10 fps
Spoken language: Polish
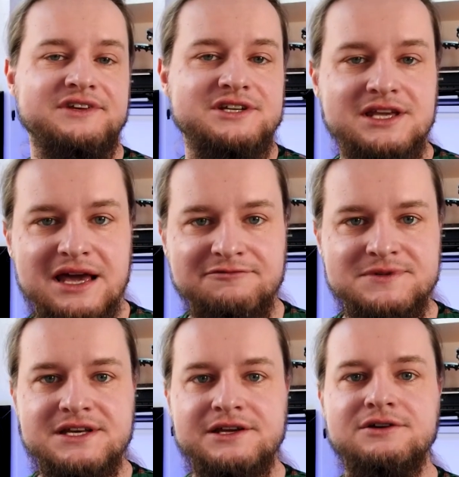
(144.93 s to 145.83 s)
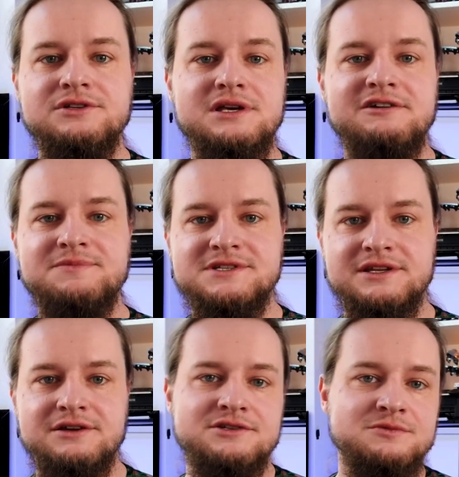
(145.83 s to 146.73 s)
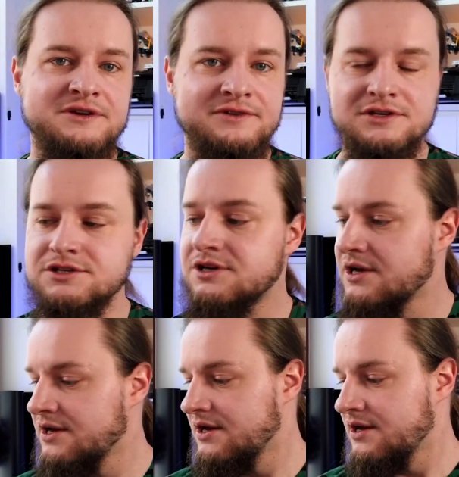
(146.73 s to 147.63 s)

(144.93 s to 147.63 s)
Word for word: Jeżeli nie ma wpisanego, to nie ma wpisanego, skąd mam wiedzieć.